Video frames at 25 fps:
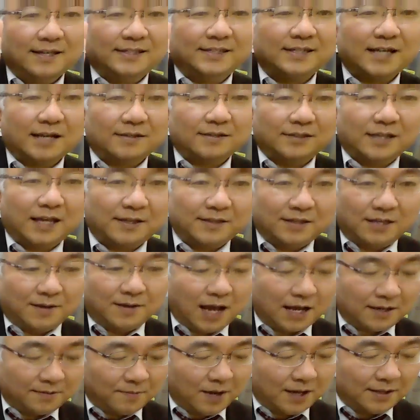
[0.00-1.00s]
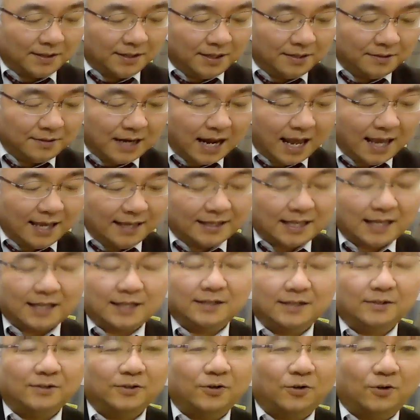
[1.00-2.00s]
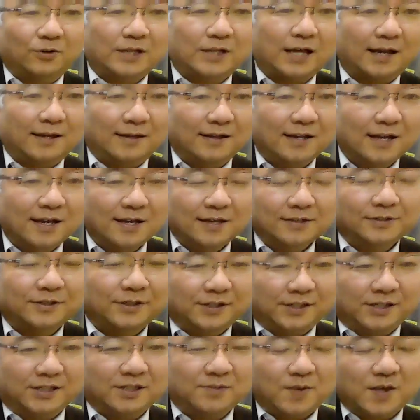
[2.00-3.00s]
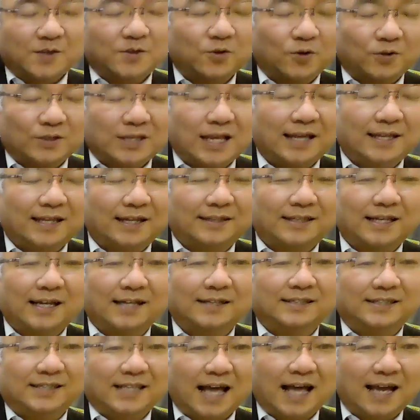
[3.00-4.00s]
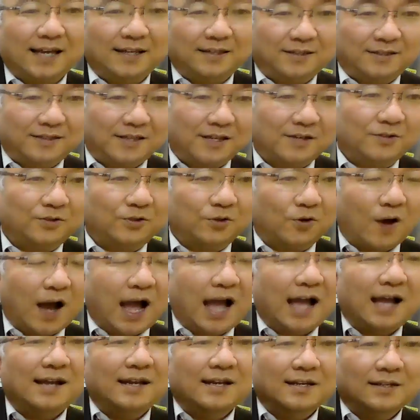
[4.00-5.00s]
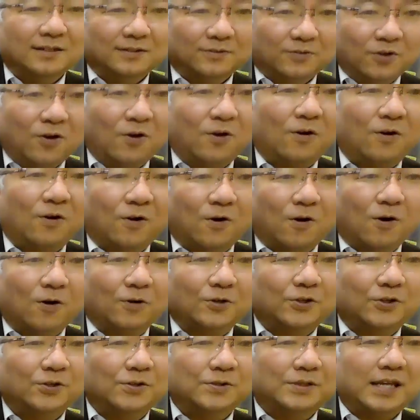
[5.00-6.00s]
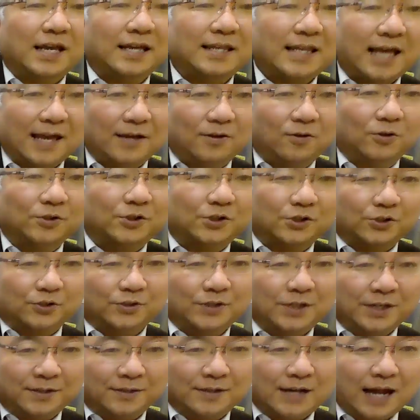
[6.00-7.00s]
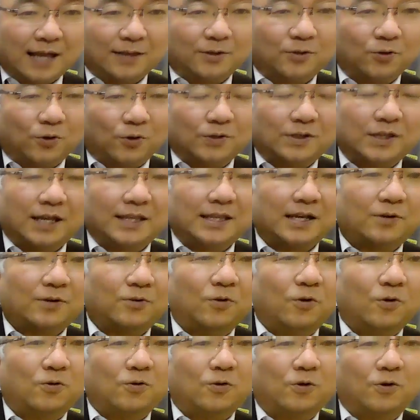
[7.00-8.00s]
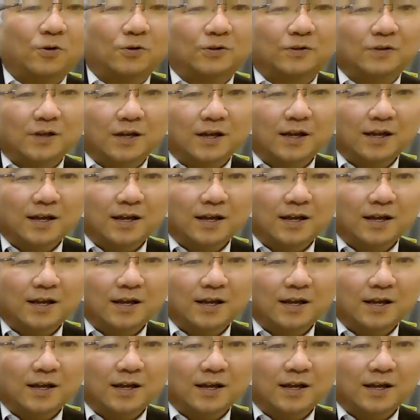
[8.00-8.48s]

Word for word: 1学年200万人ぐらいいたようなすし詰め状態だった時代っていうのは、の宮廷大50人ぐらい通っていた高校